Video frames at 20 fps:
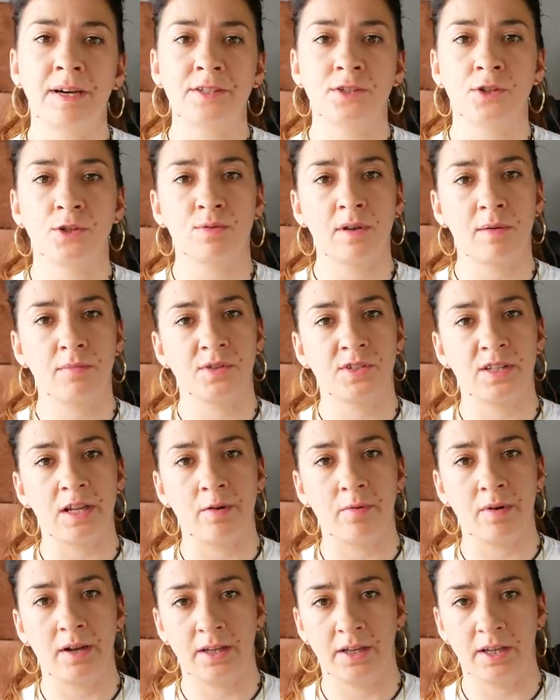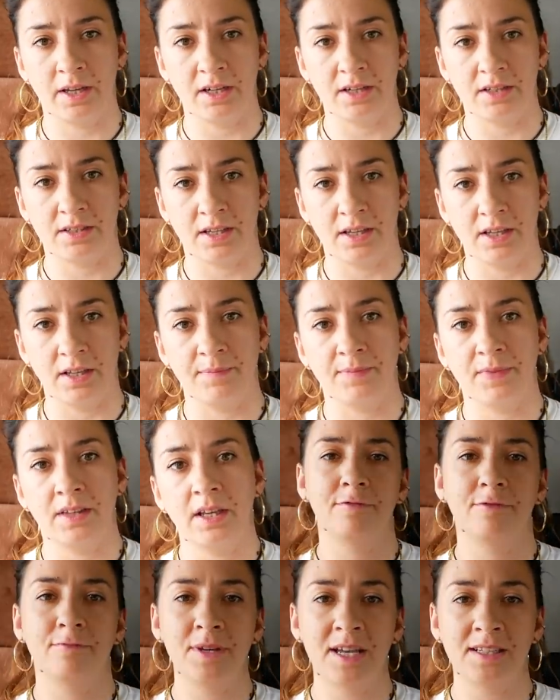bardzo słabo znają angielski.
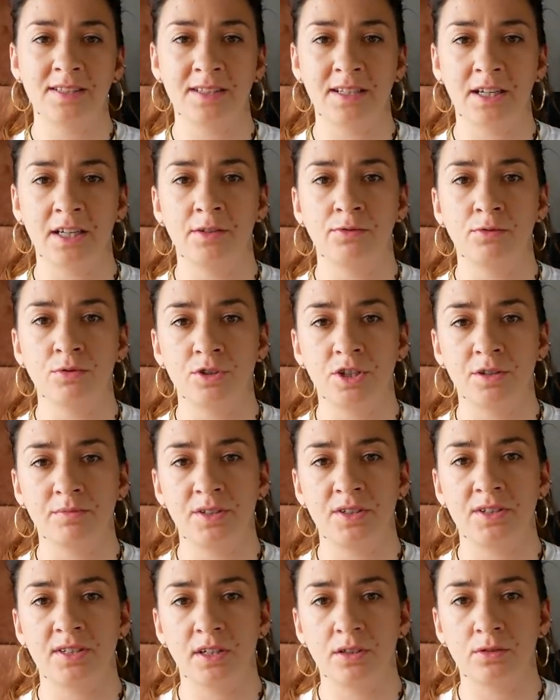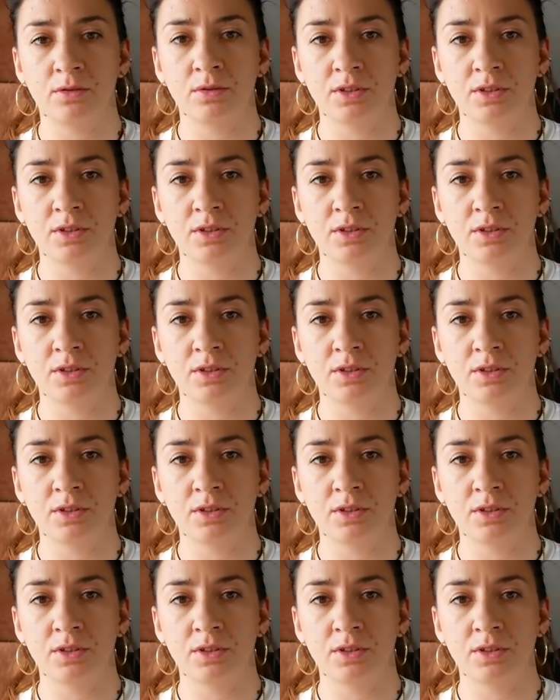W miastach i dużych miejscach